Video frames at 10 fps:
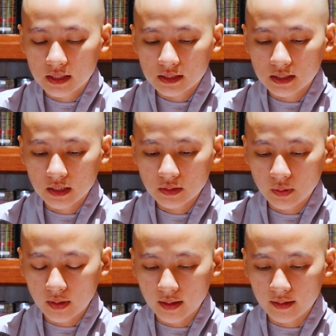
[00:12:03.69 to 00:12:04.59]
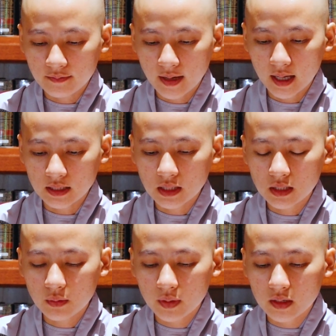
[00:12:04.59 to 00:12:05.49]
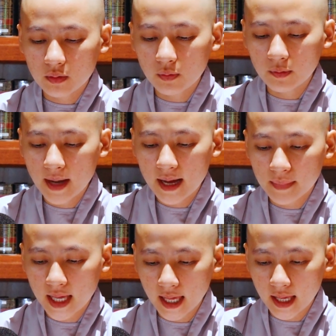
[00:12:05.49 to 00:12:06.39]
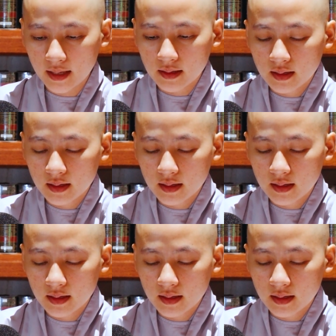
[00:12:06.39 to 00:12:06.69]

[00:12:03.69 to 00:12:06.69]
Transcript: trí tuệ và chí nguyện của bà mẹ.